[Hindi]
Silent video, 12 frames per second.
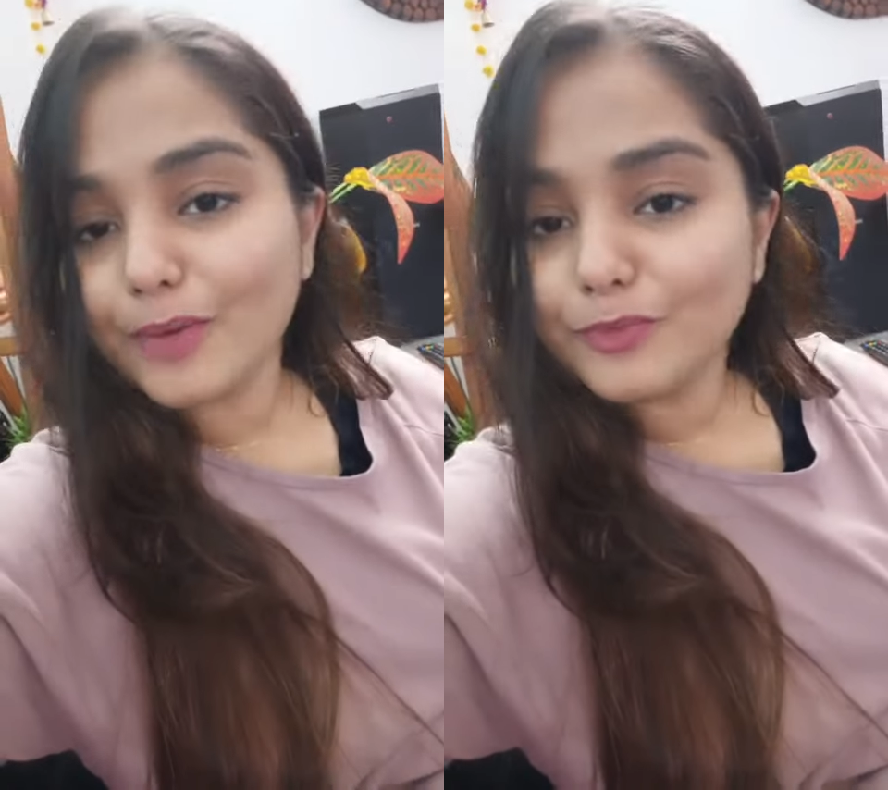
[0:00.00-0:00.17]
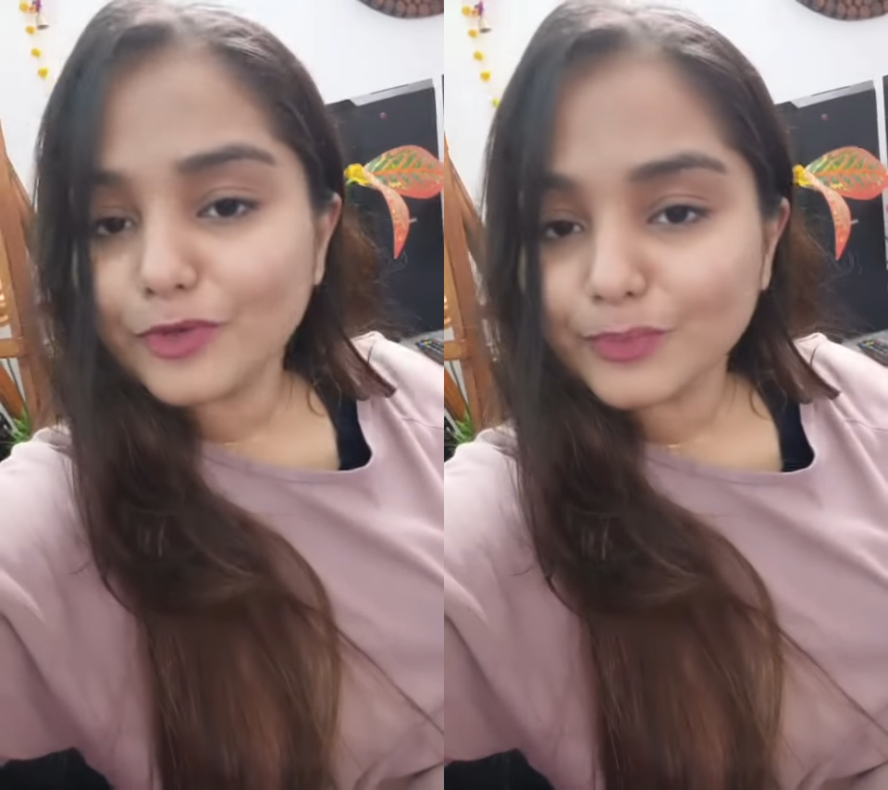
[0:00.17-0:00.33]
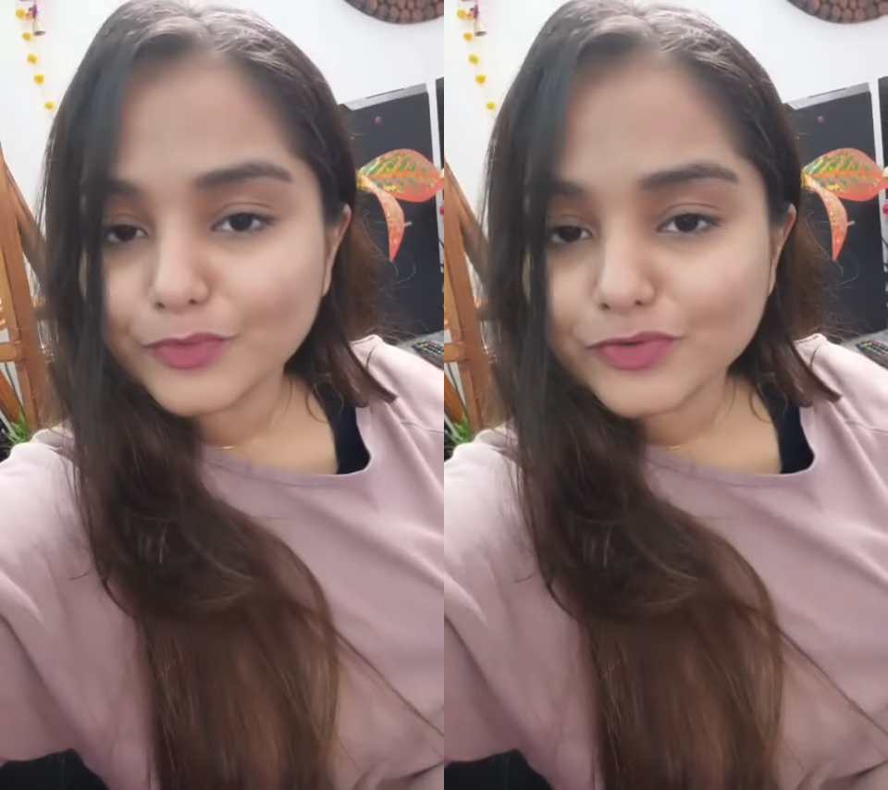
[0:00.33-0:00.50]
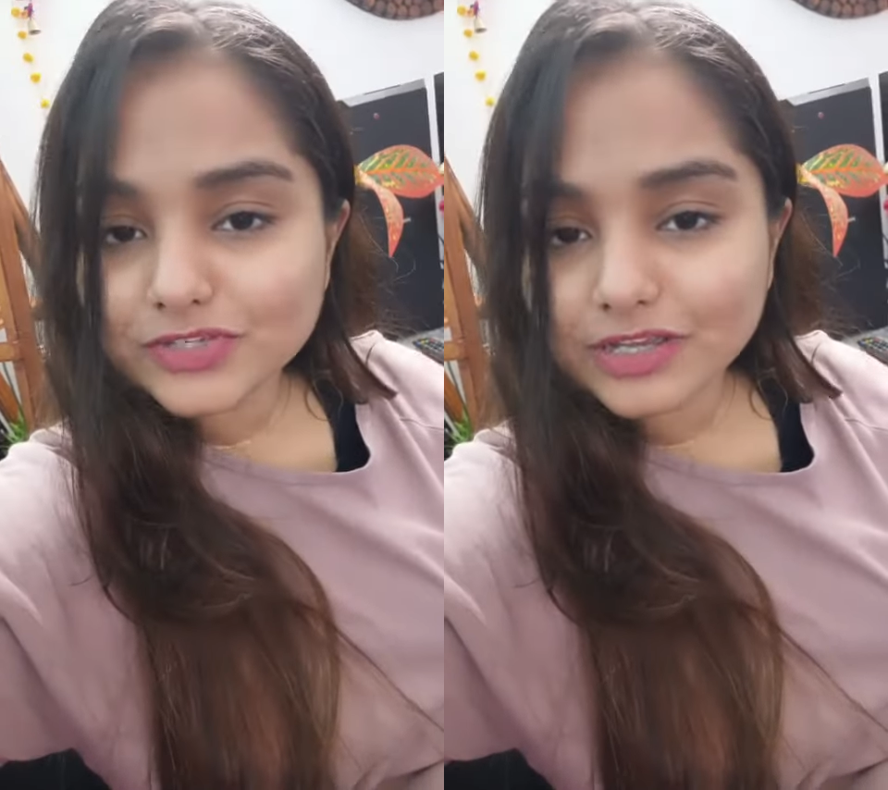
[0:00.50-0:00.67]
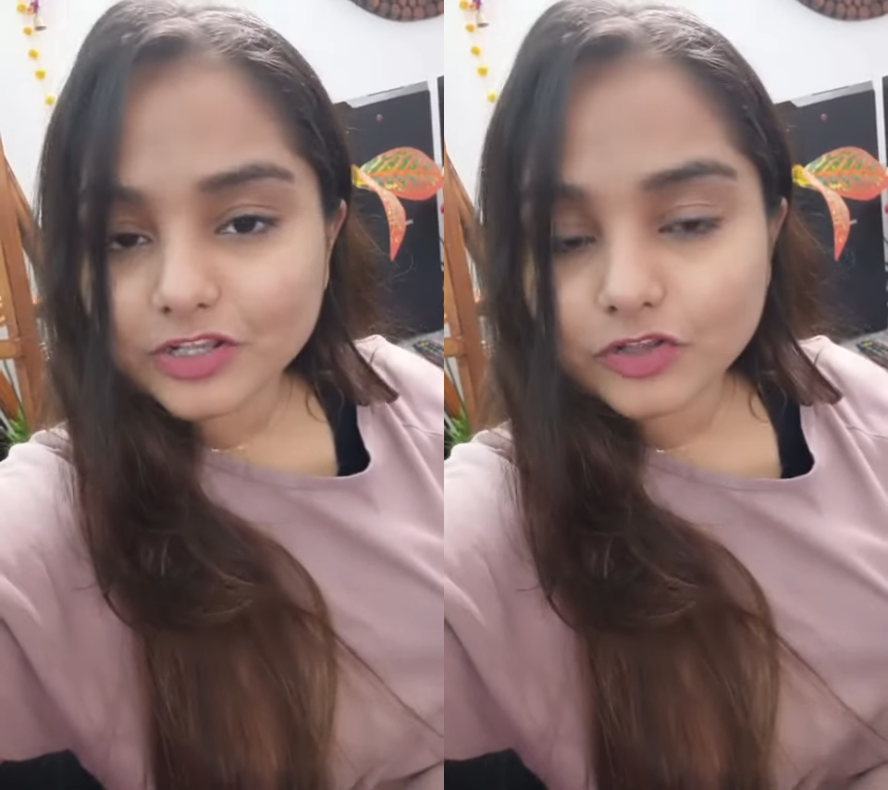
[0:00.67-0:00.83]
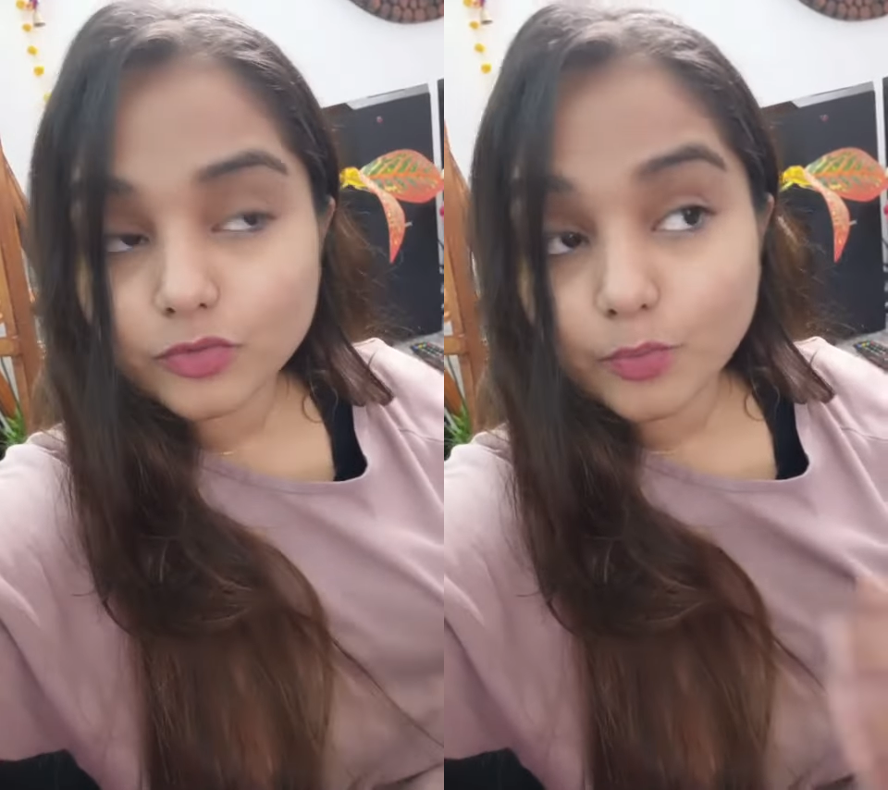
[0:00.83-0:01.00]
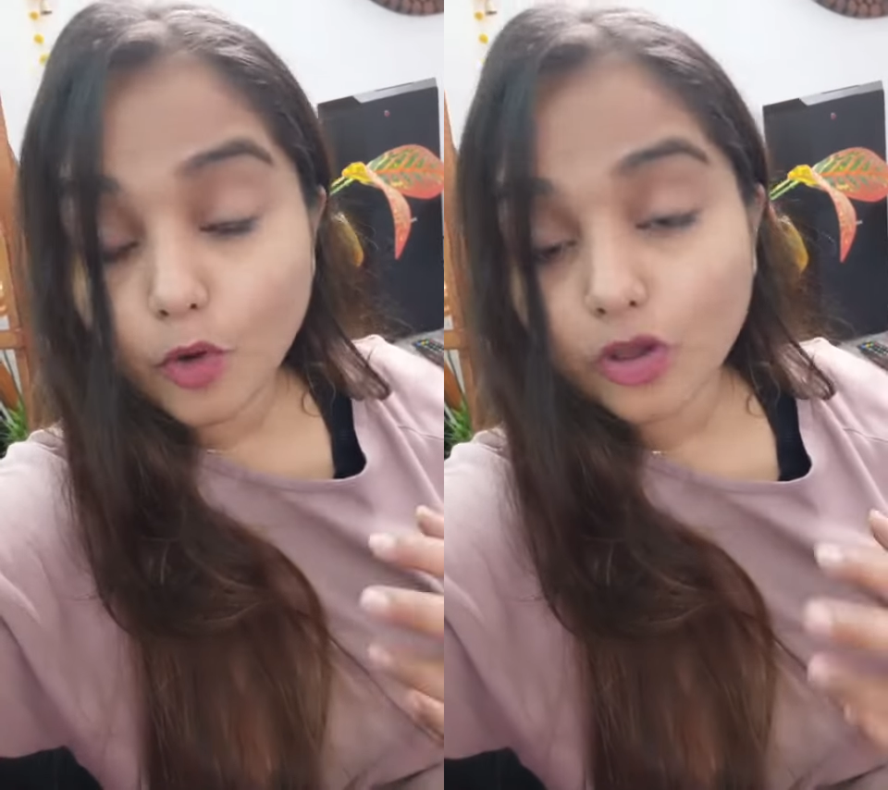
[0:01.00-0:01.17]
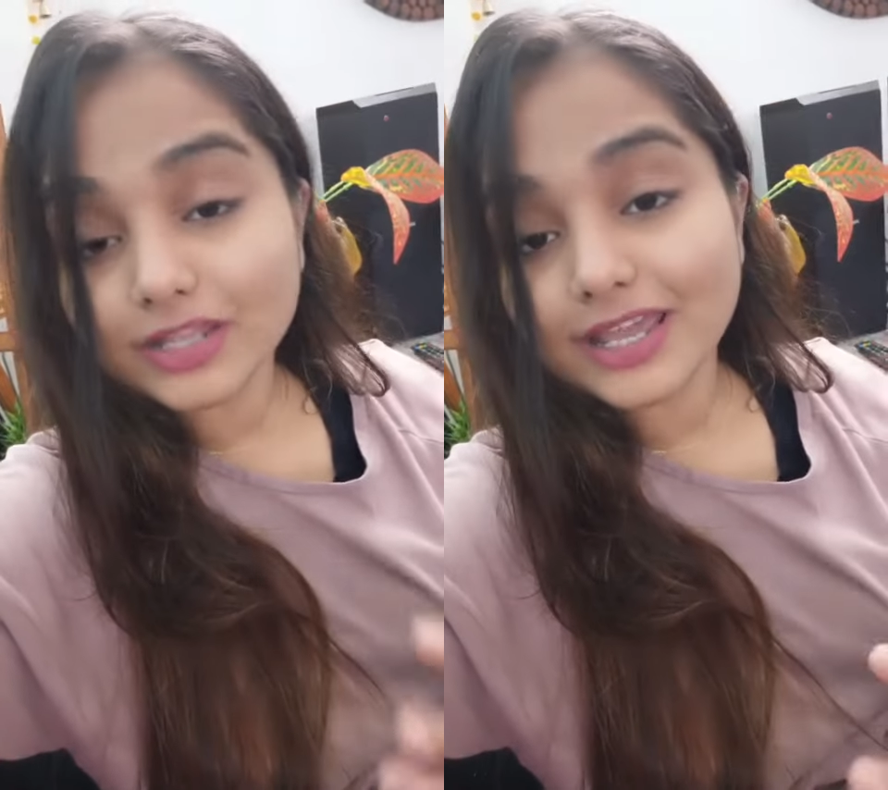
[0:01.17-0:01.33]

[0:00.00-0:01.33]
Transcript: आप लोग पूछ सकते हो तो बहुत